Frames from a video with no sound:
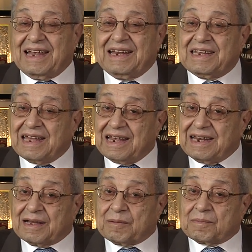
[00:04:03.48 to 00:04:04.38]

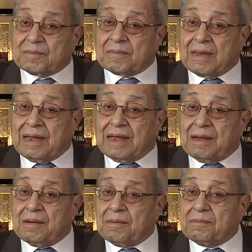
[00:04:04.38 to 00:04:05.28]
لذلك
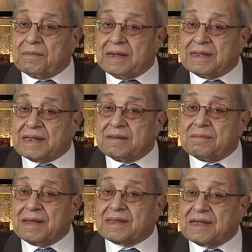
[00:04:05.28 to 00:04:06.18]
إذا
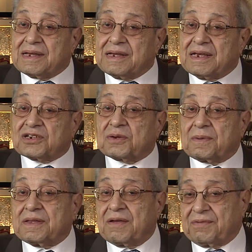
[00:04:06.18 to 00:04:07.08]
ماذا يجب
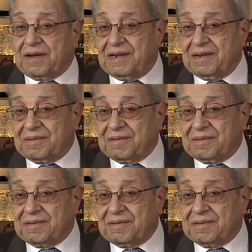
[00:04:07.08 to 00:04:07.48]
أن نفعل؟